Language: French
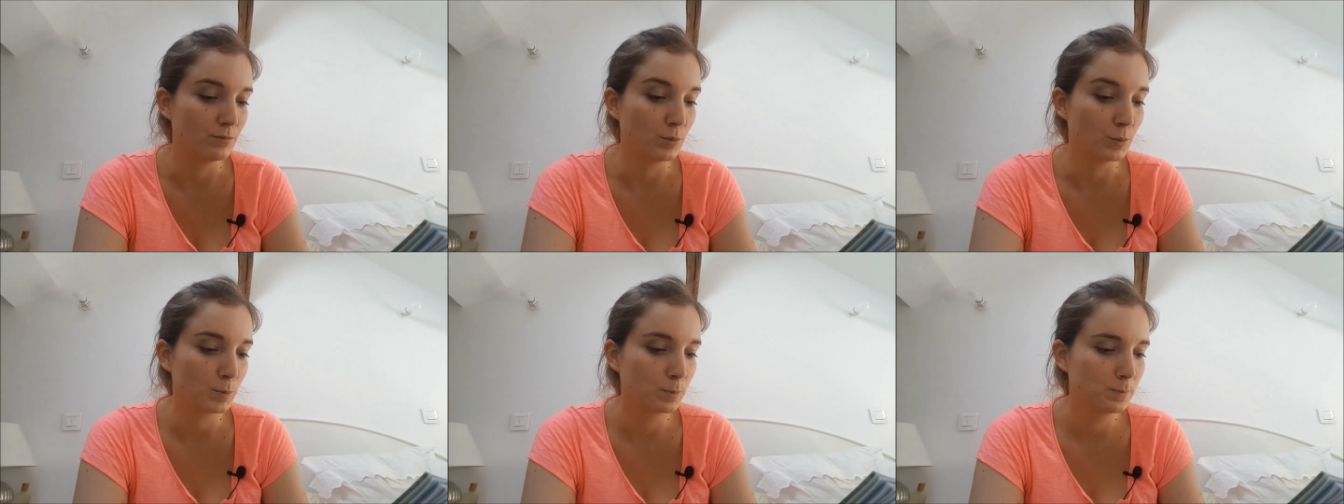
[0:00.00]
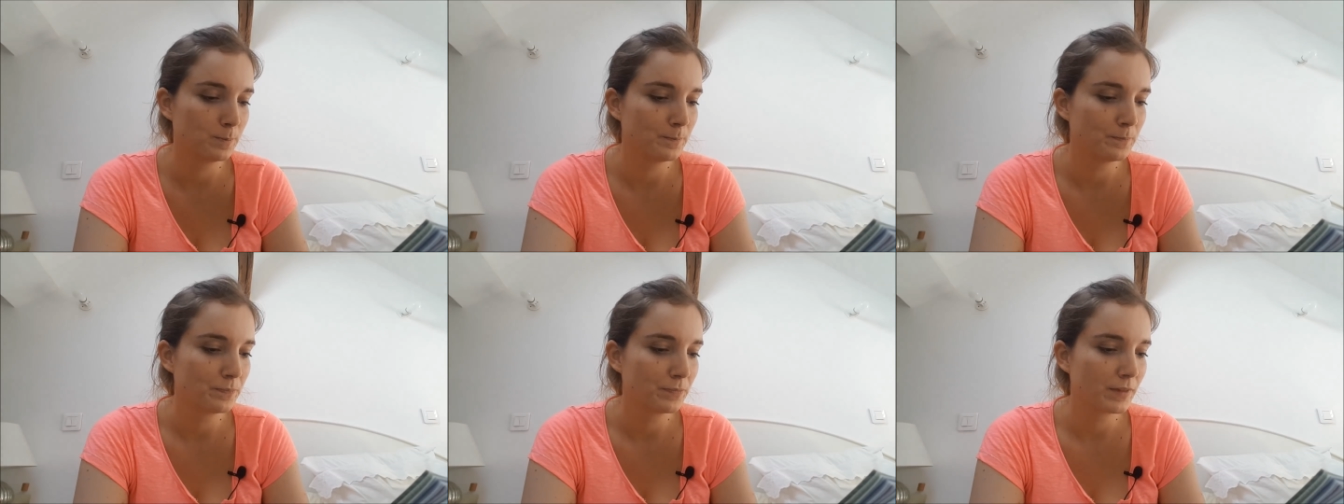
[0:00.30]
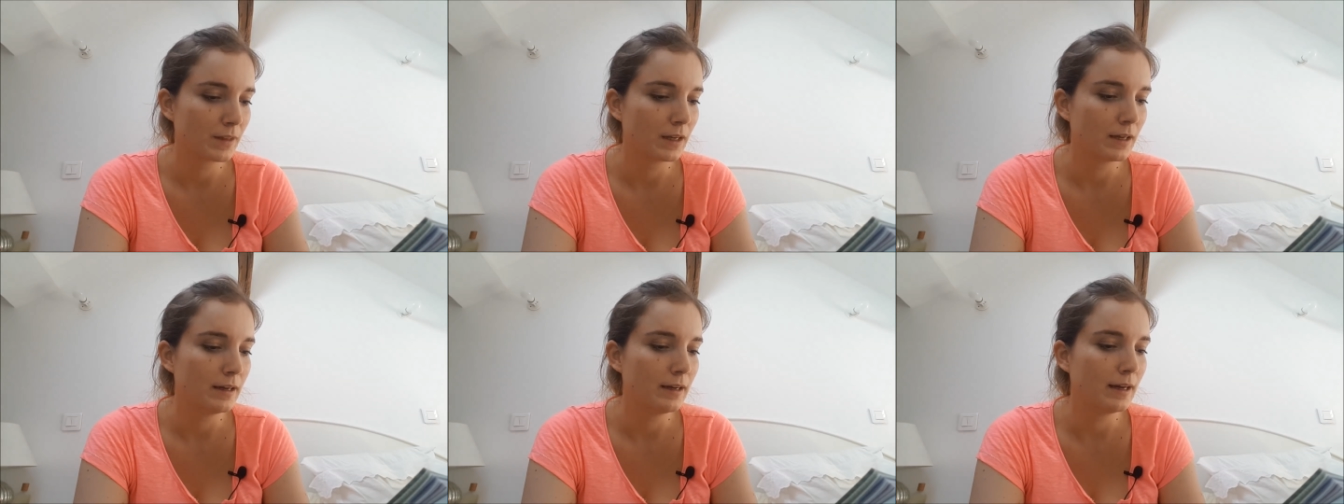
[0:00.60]
Bon,
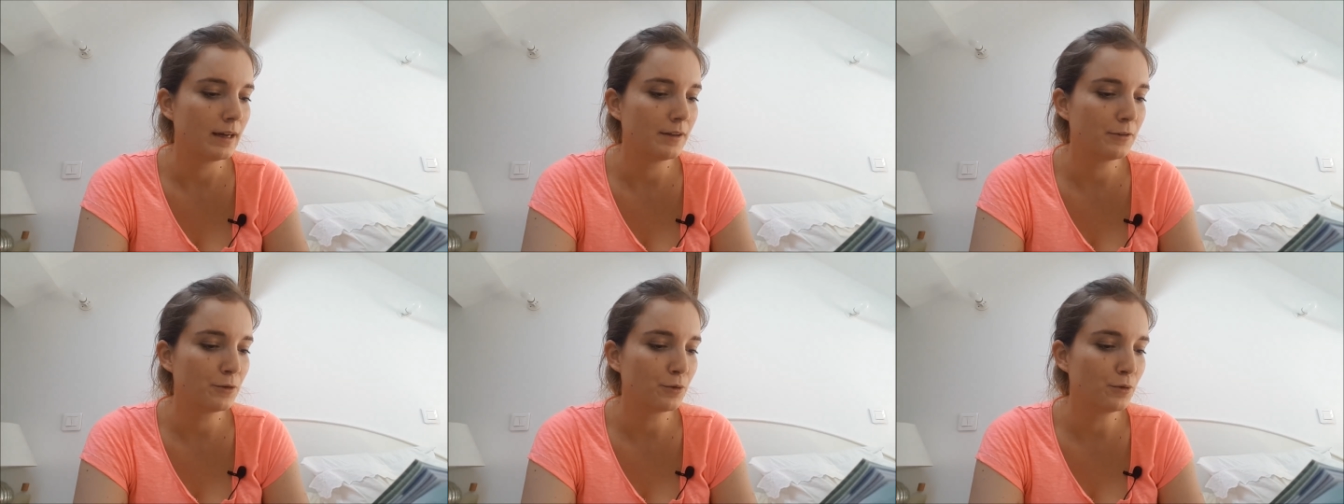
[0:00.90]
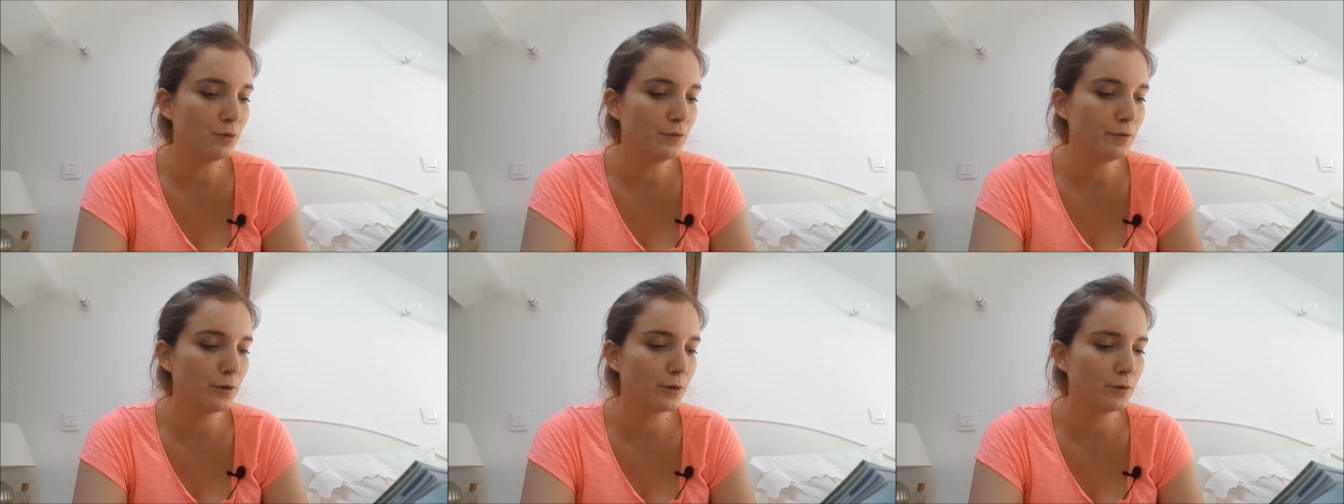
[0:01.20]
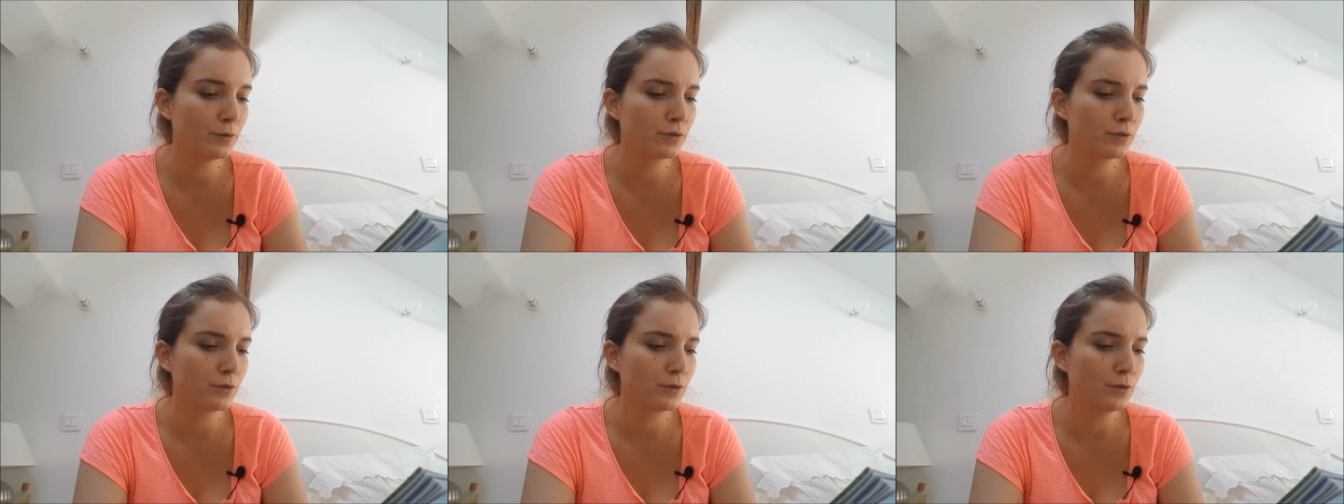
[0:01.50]
Astro,
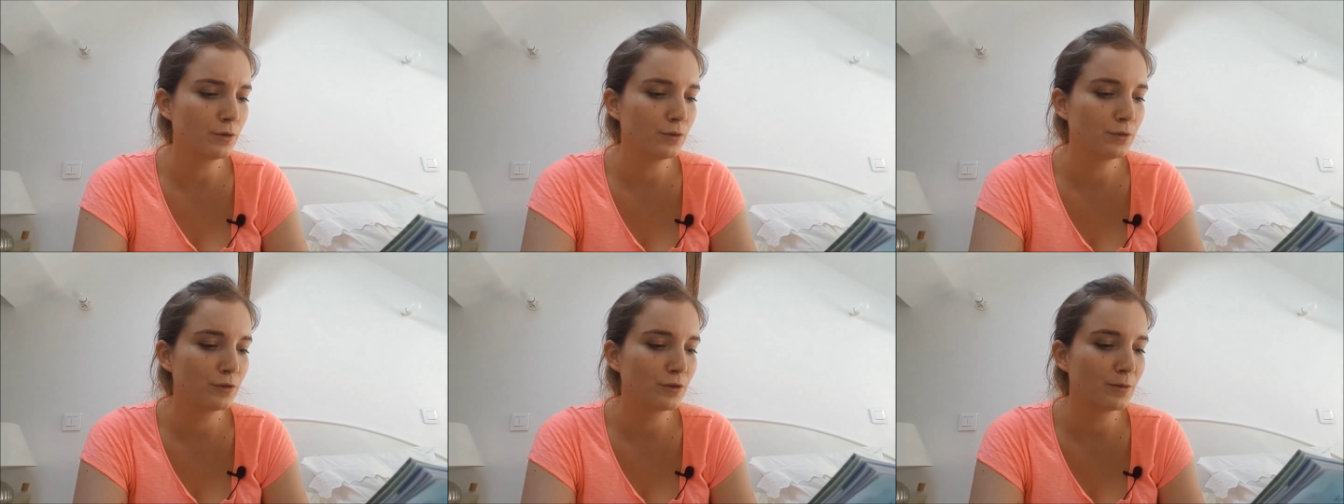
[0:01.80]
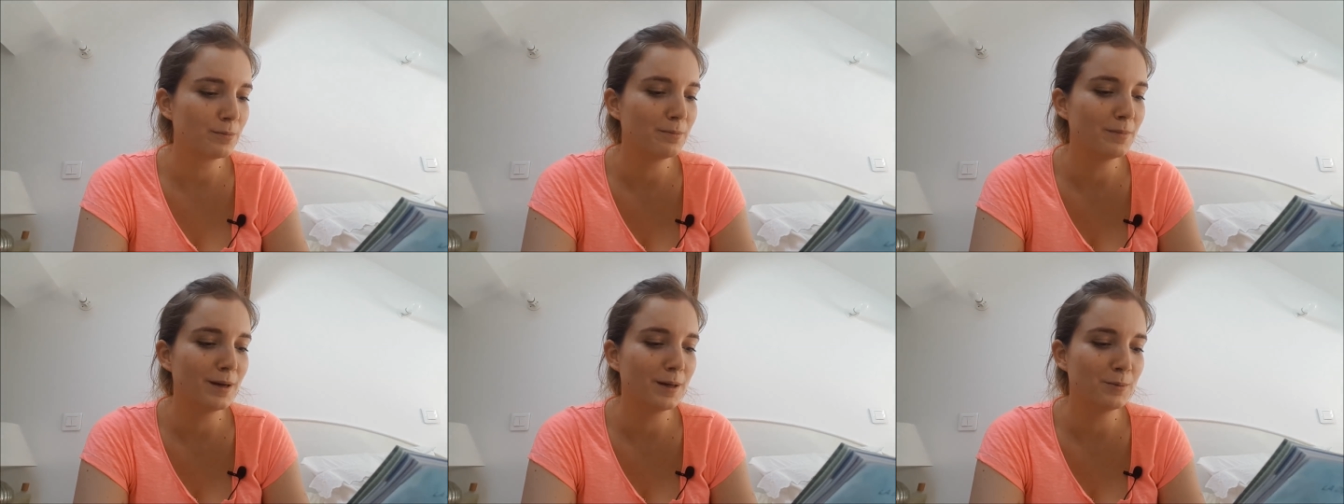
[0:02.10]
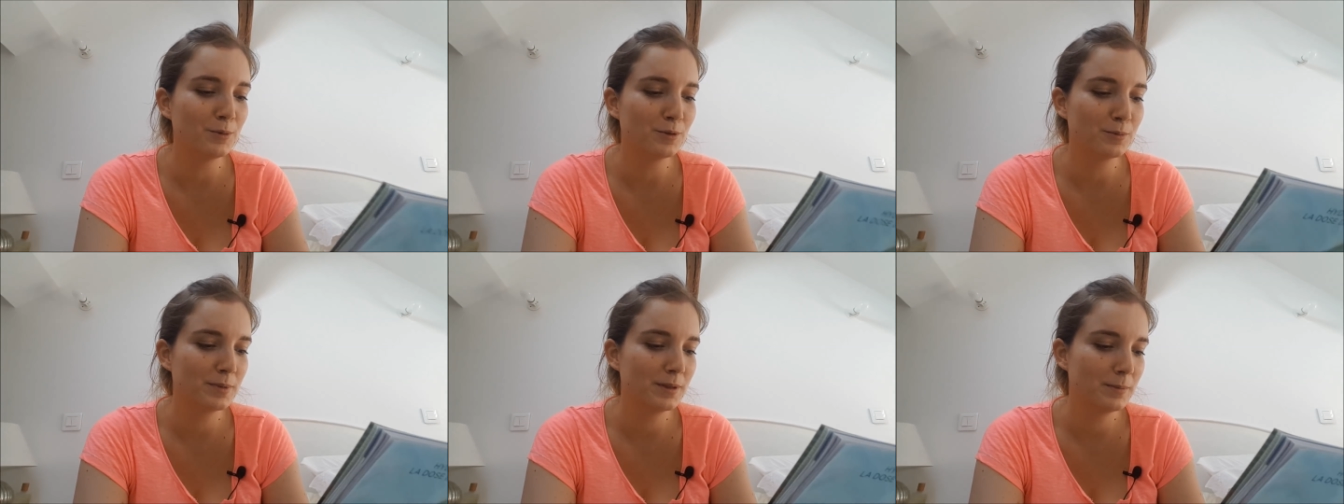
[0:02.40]
votre horoscope
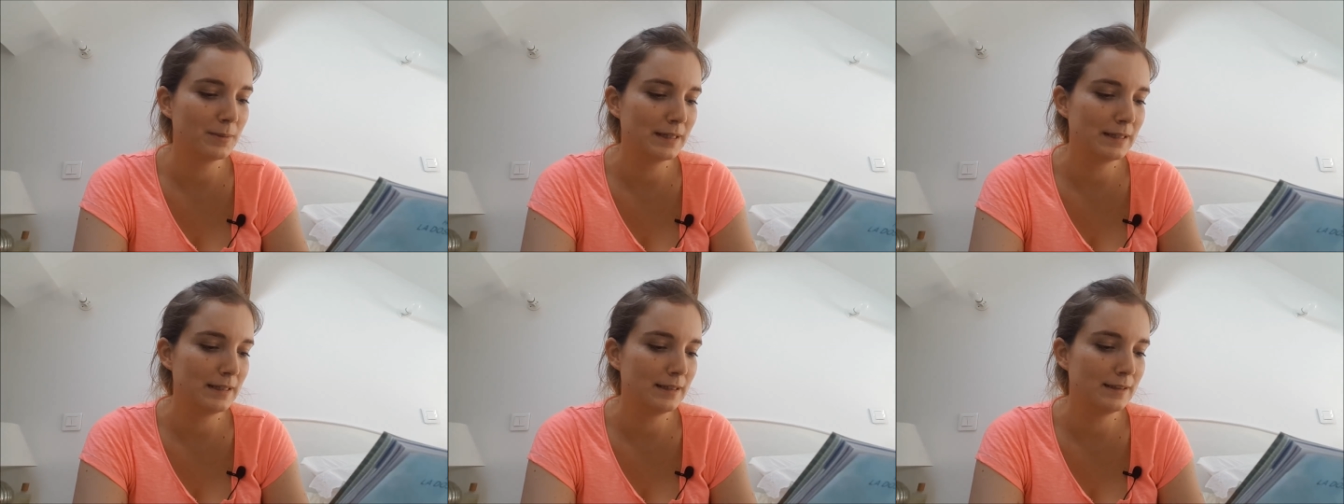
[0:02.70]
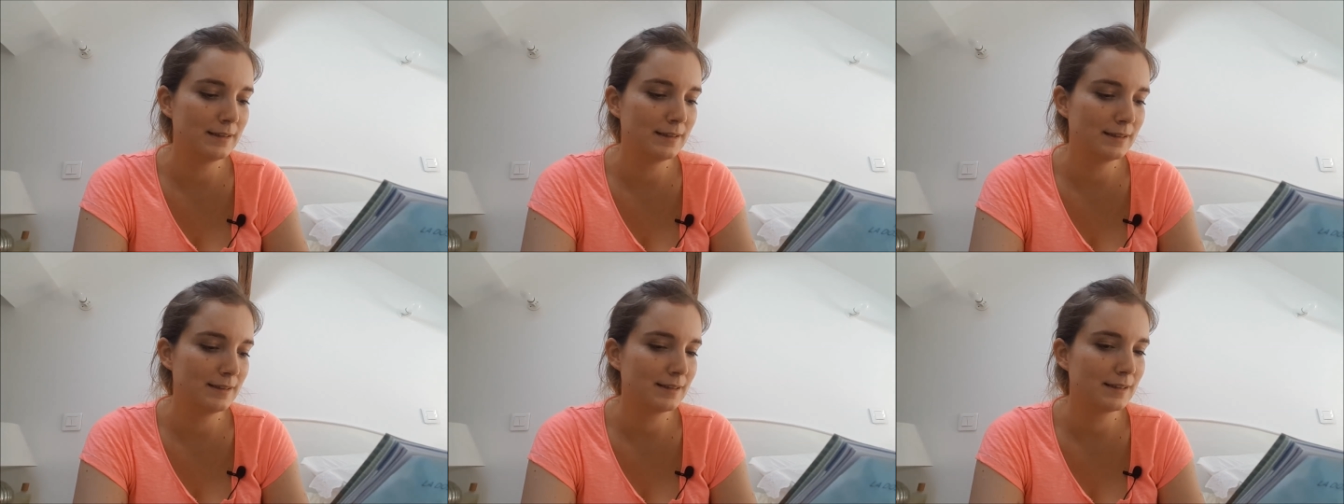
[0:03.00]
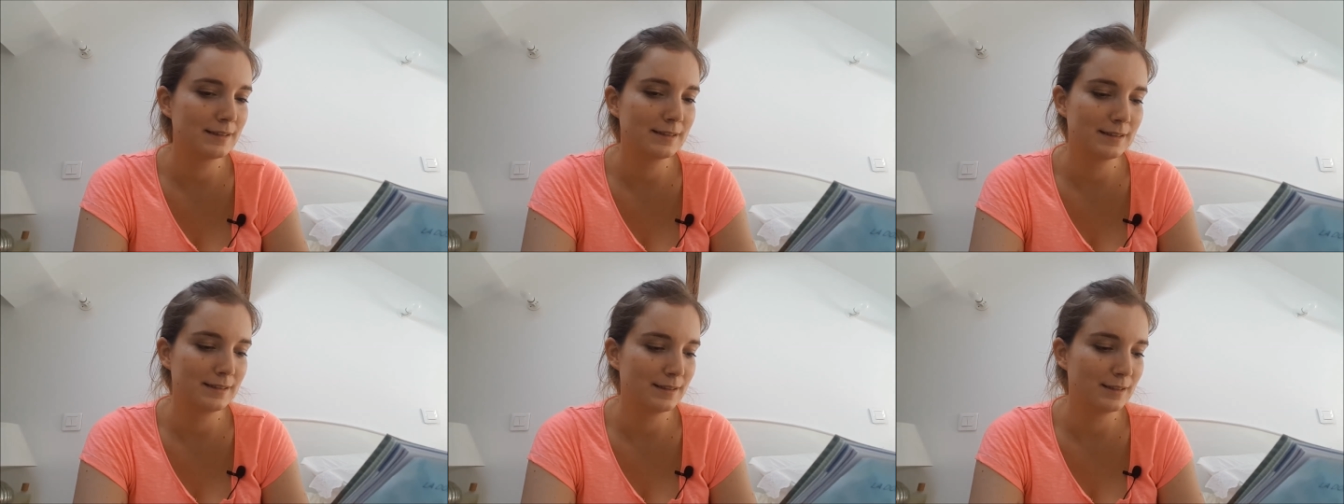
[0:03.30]
maman bébé de l'été,
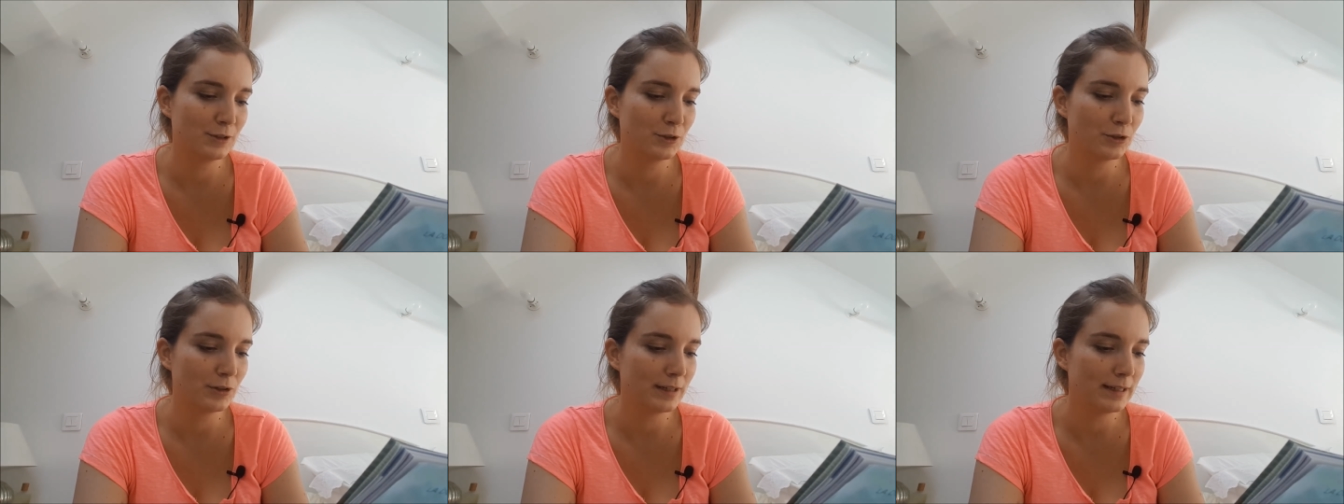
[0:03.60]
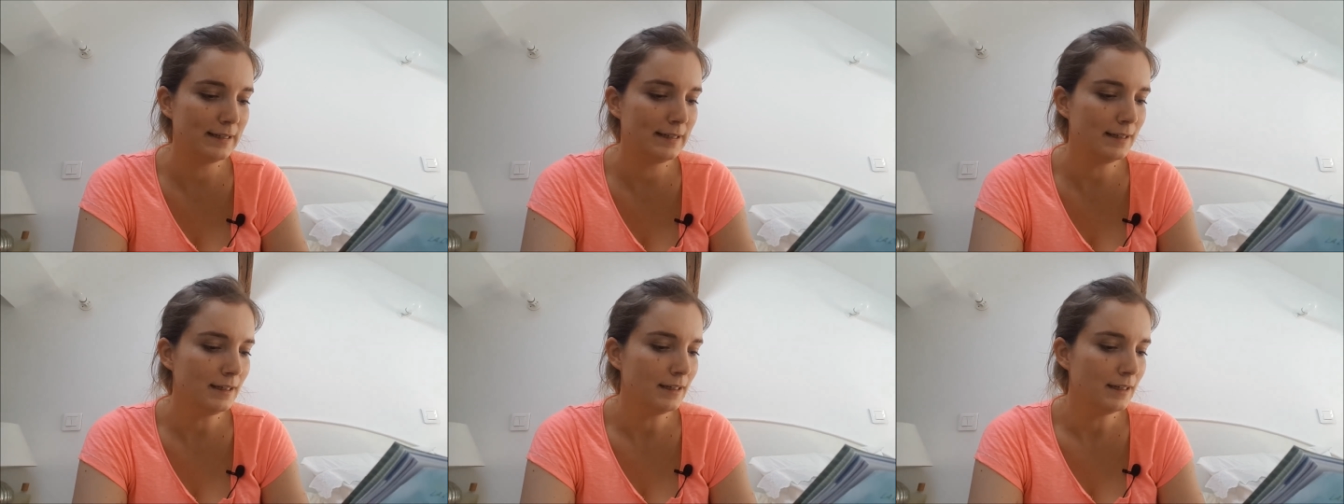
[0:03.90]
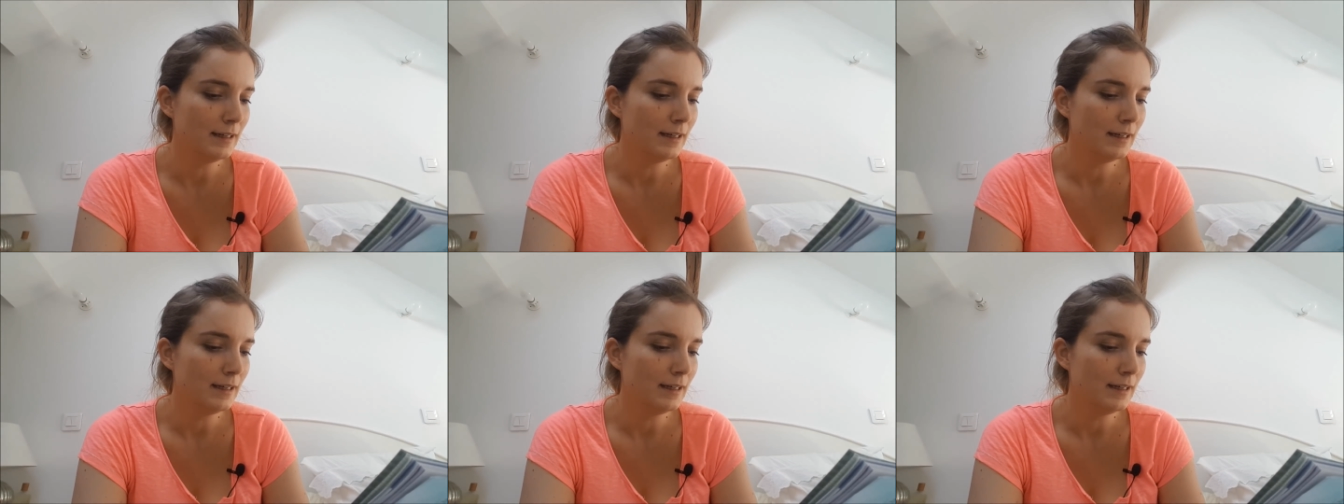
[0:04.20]
ça c'est des ah. conneries.